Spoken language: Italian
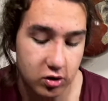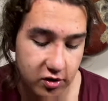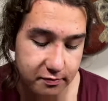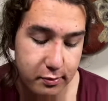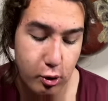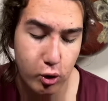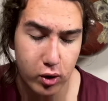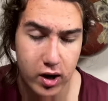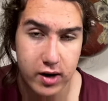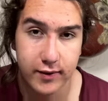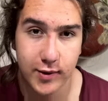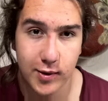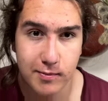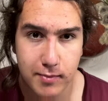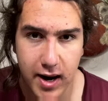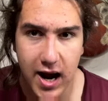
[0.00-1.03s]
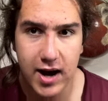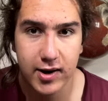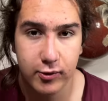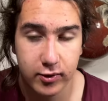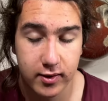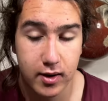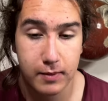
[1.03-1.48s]
spero che arrivi in un
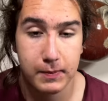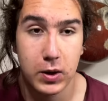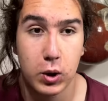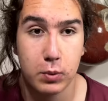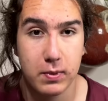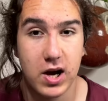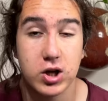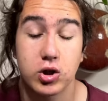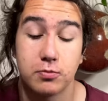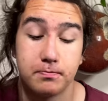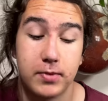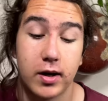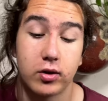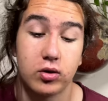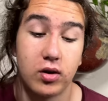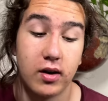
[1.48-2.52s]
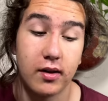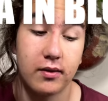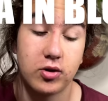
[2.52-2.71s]
browser, ma ormai ci ho perso le,